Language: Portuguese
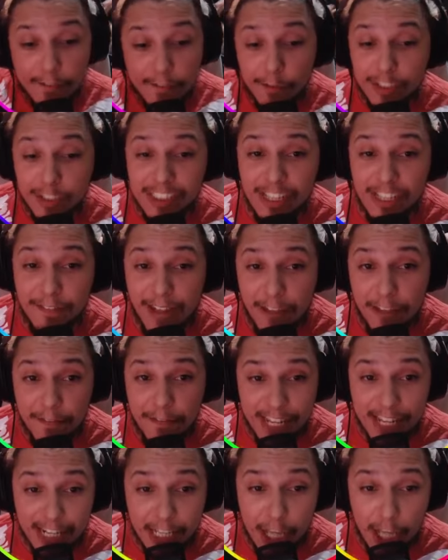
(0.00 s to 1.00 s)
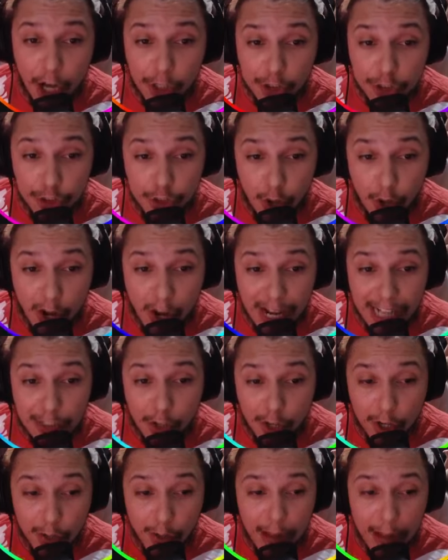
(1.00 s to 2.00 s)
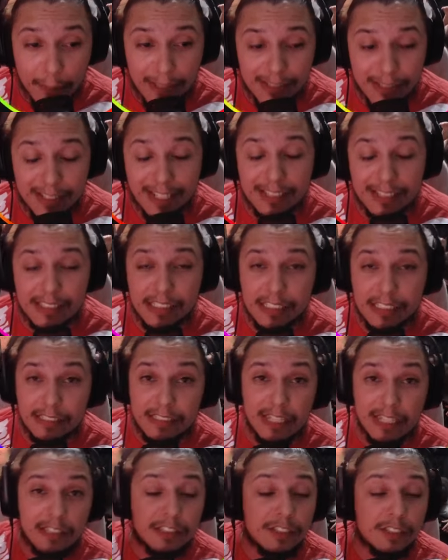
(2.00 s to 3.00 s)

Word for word: você vai vir aqui, ó, jogador Web 3 iniciante,